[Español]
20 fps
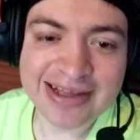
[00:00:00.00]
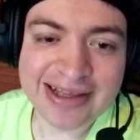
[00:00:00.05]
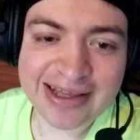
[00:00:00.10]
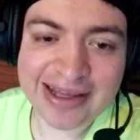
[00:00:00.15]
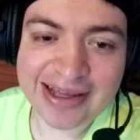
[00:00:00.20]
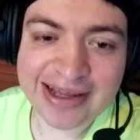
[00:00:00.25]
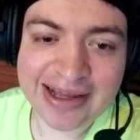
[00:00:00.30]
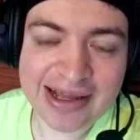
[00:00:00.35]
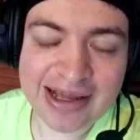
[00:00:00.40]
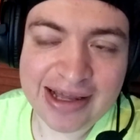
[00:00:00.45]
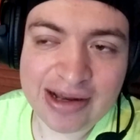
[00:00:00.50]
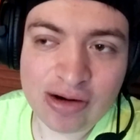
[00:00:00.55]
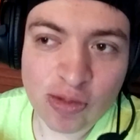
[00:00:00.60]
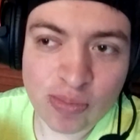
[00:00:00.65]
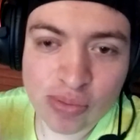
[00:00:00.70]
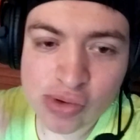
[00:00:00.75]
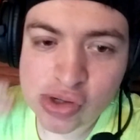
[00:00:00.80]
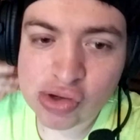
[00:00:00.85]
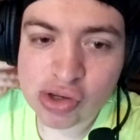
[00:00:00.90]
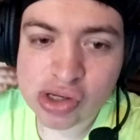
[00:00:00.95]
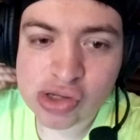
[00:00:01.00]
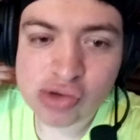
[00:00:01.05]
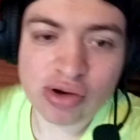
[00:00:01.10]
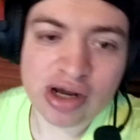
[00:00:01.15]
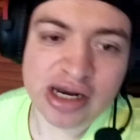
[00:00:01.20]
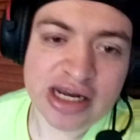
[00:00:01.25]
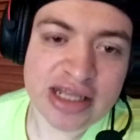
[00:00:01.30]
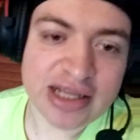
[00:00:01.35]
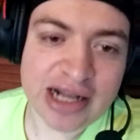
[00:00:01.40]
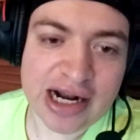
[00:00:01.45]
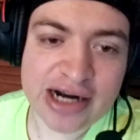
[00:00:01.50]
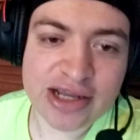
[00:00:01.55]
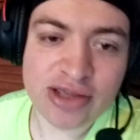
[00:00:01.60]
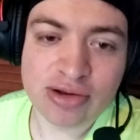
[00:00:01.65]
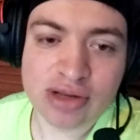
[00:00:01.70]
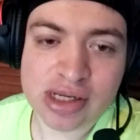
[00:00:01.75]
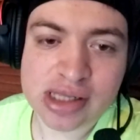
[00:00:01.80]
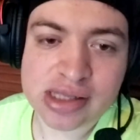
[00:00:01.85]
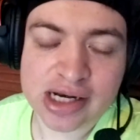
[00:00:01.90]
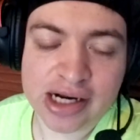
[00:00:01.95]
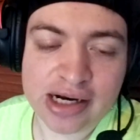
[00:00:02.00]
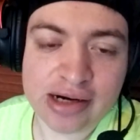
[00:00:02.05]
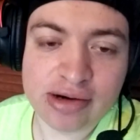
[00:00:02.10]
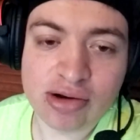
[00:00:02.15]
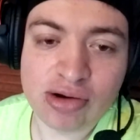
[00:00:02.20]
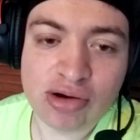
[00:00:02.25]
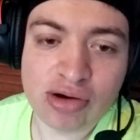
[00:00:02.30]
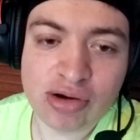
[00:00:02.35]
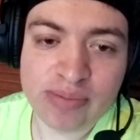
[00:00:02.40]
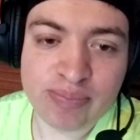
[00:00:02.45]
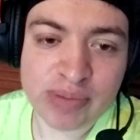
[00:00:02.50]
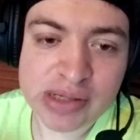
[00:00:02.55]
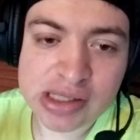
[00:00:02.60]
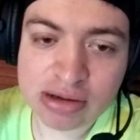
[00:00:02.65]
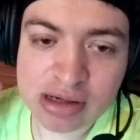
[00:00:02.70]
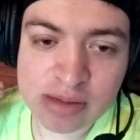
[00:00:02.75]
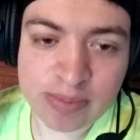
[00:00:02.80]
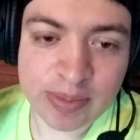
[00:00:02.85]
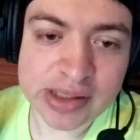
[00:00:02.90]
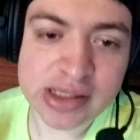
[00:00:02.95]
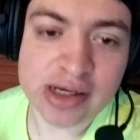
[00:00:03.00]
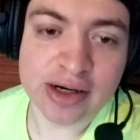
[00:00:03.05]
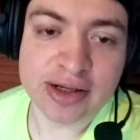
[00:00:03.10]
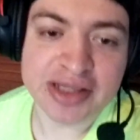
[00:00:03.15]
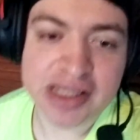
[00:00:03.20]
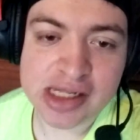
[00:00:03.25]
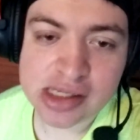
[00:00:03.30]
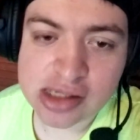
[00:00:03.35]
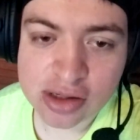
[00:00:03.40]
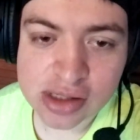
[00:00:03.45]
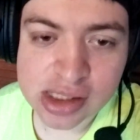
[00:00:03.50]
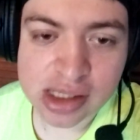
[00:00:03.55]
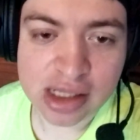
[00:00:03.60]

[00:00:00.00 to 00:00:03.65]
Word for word: Eh, lo puso en su calendario de estreno, empezaron a aparecer teasers